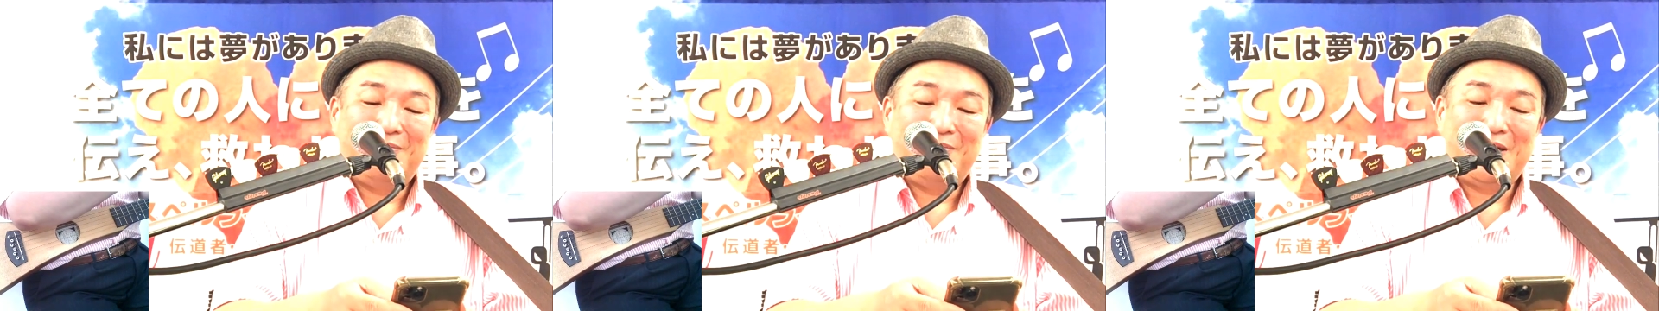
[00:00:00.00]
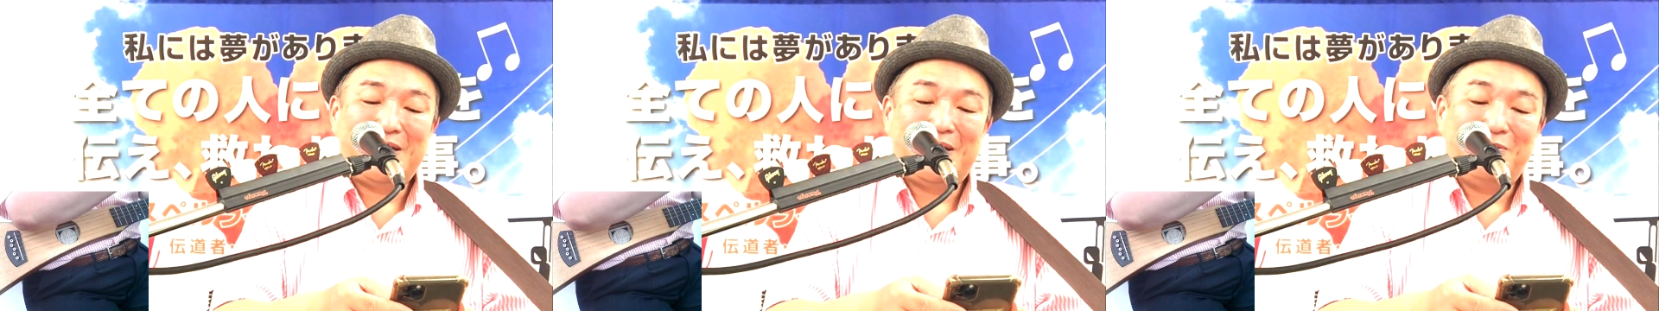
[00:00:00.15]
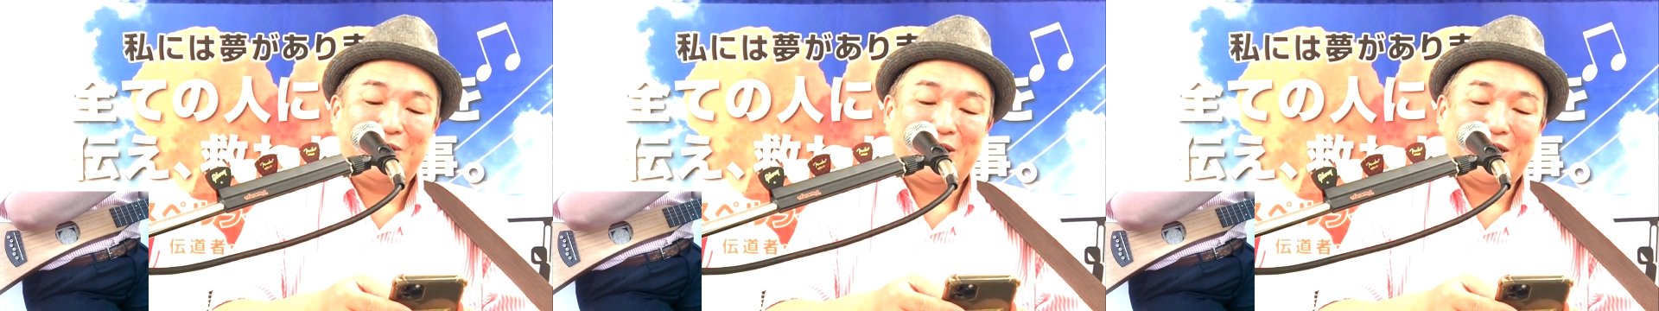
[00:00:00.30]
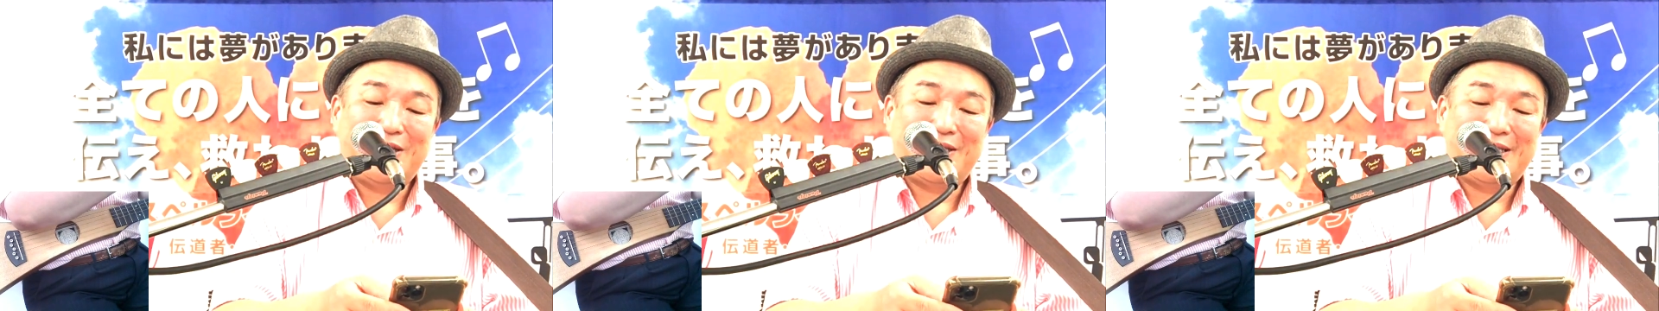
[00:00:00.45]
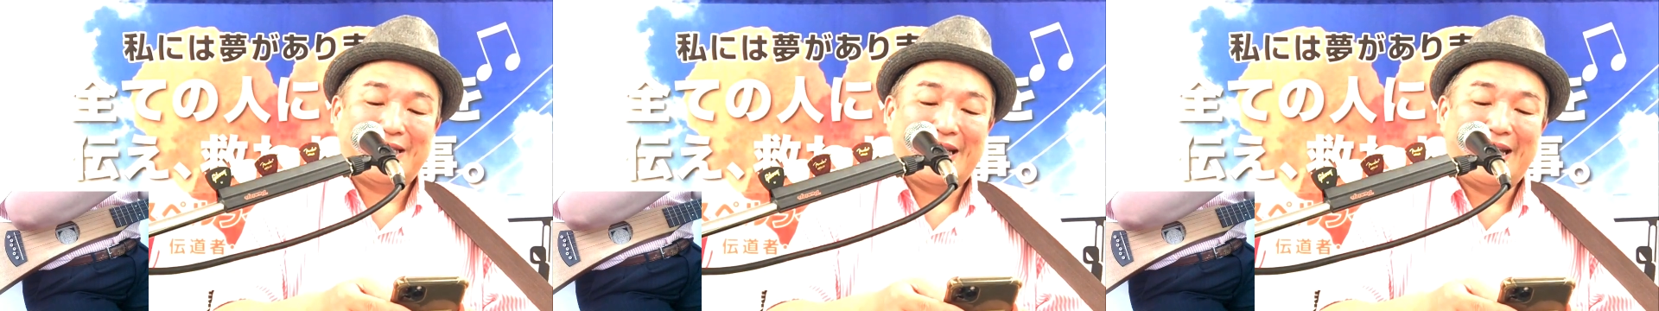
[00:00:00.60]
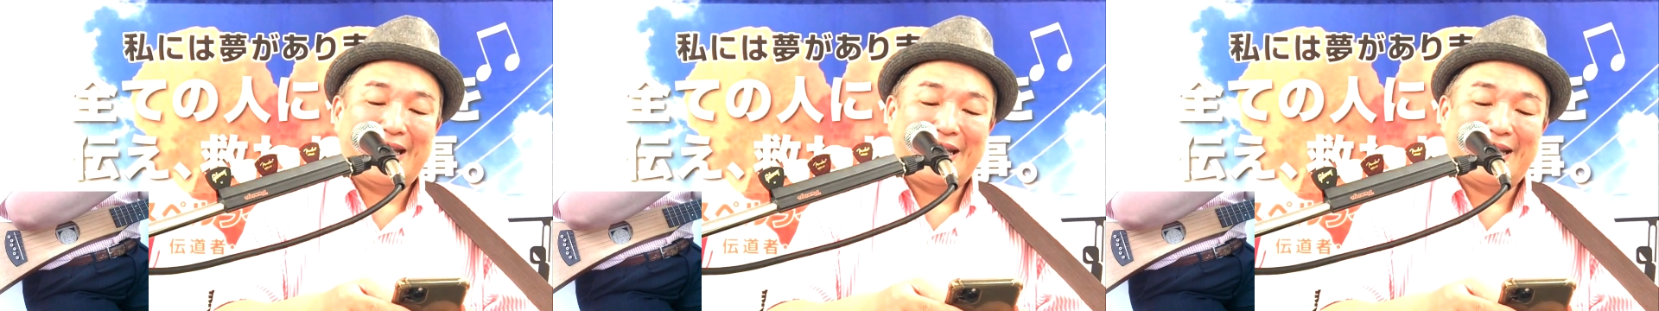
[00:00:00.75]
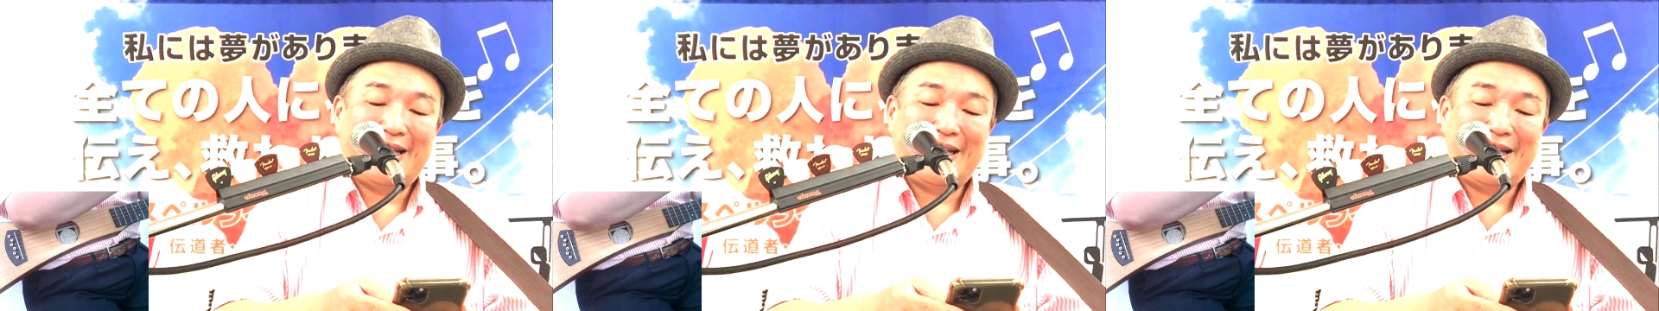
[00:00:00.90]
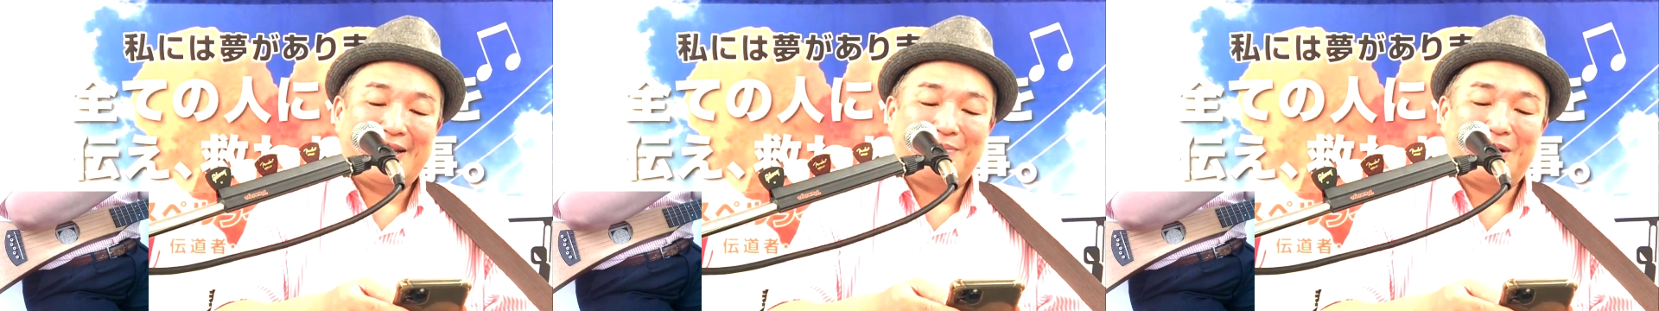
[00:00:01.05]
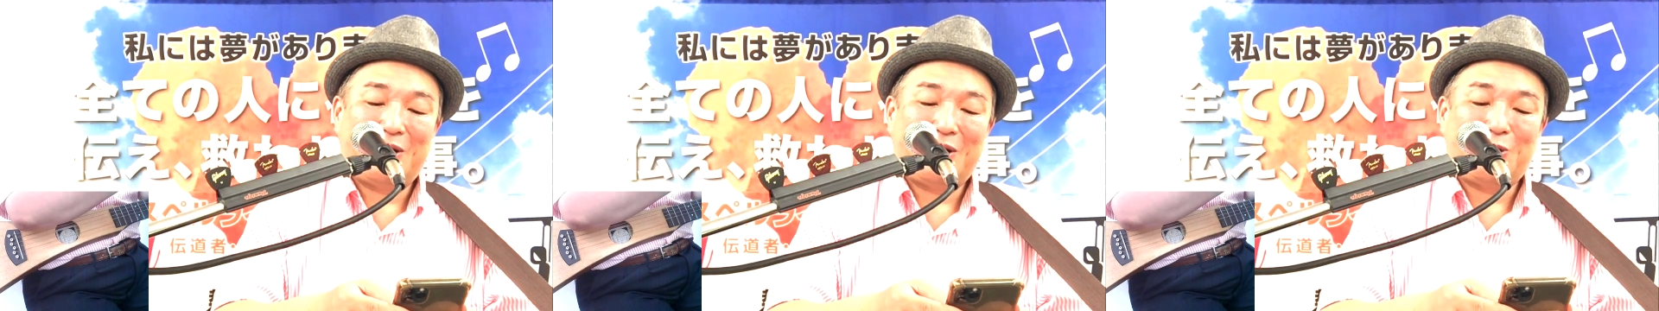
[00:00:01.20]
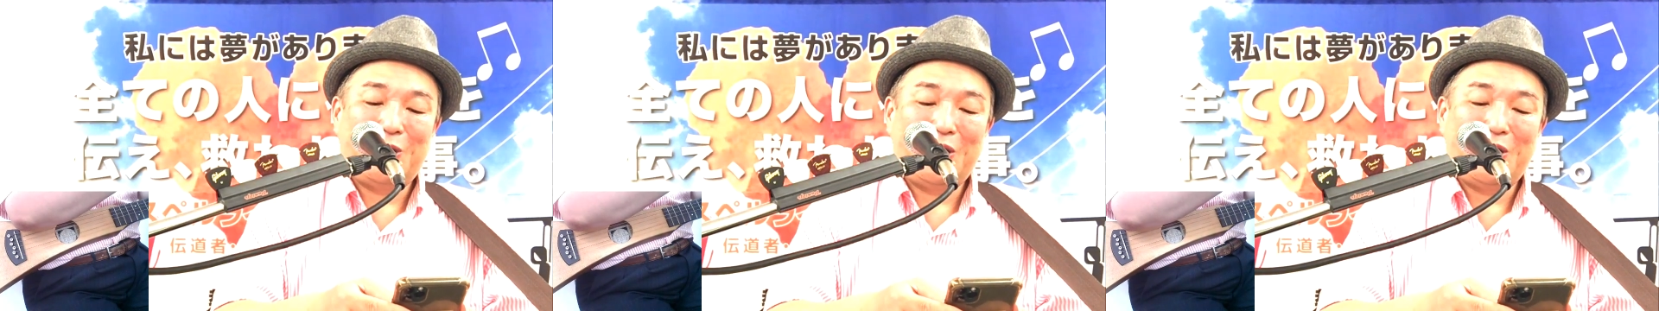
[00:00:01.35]
まあでもですね、
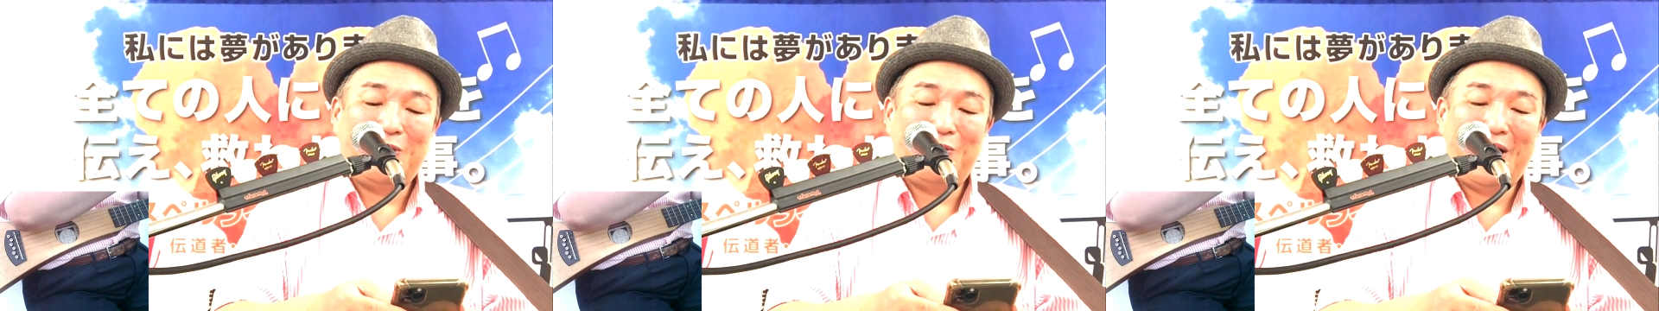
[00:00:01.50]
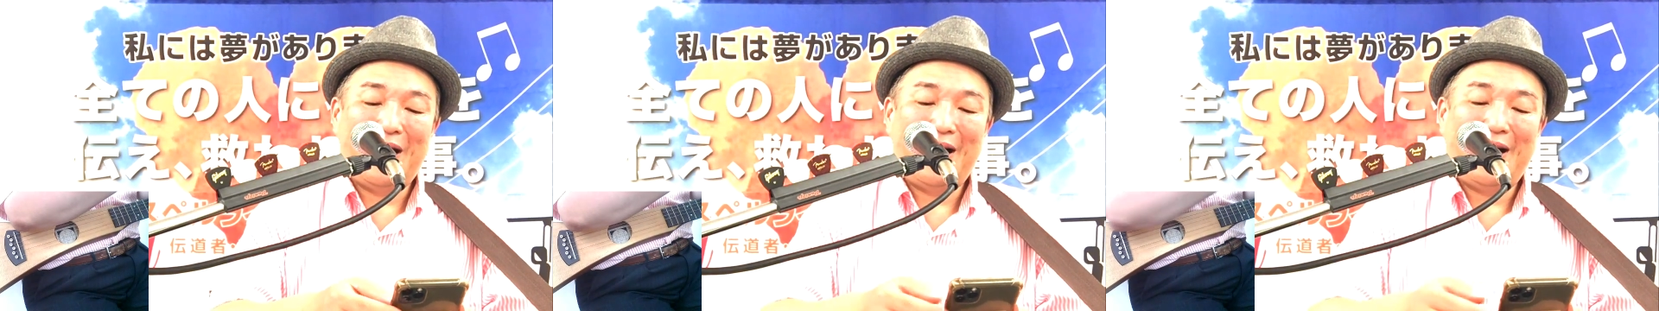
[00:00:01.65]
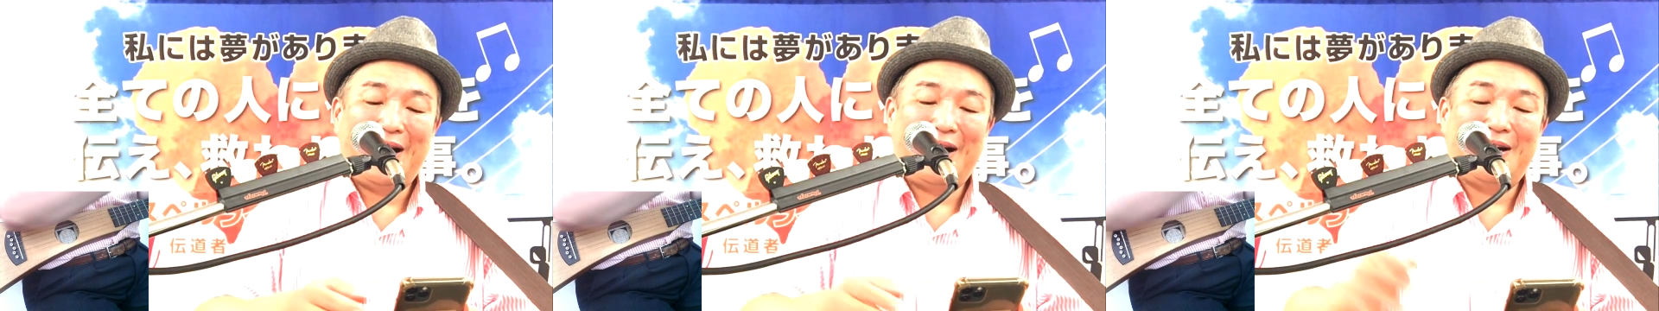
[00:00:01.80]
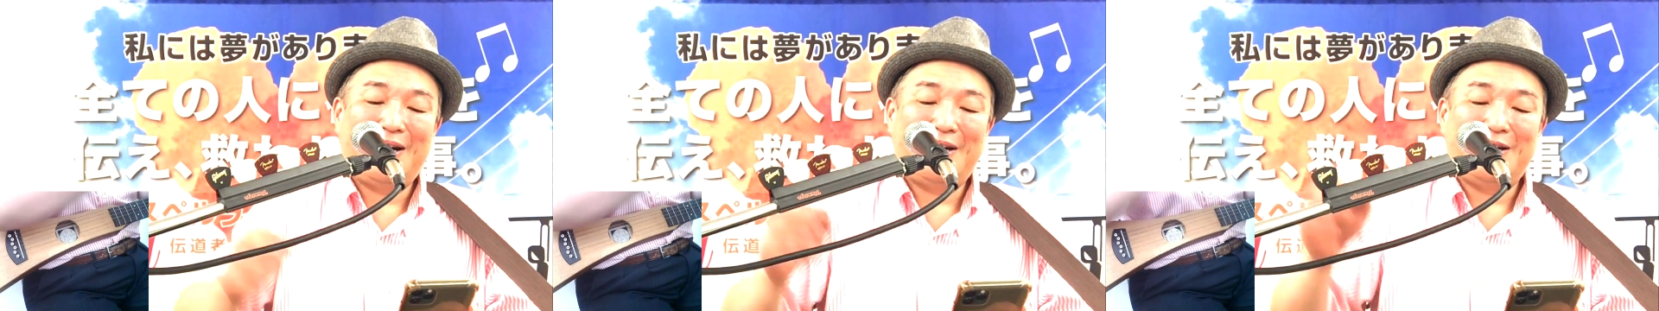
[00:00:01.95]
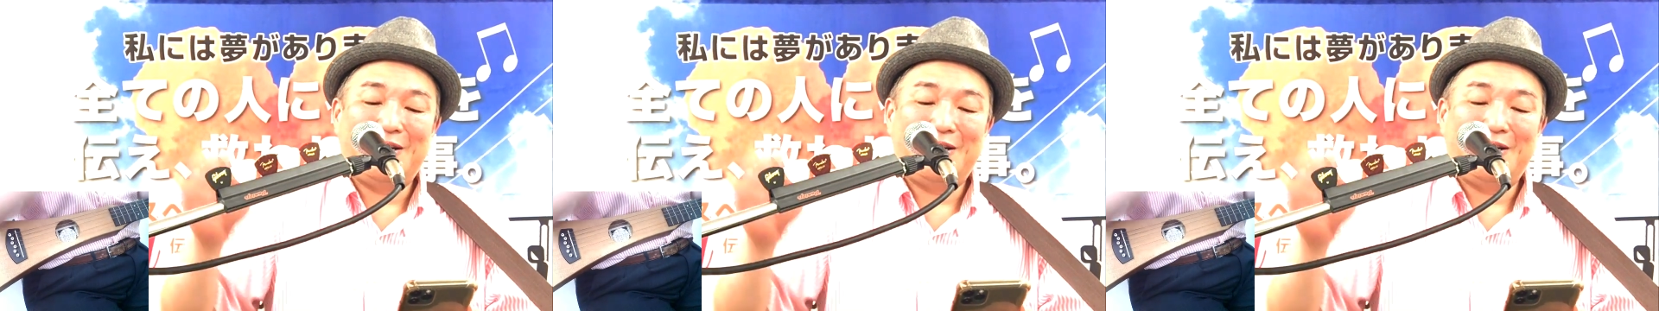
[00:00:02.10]
まあ、これは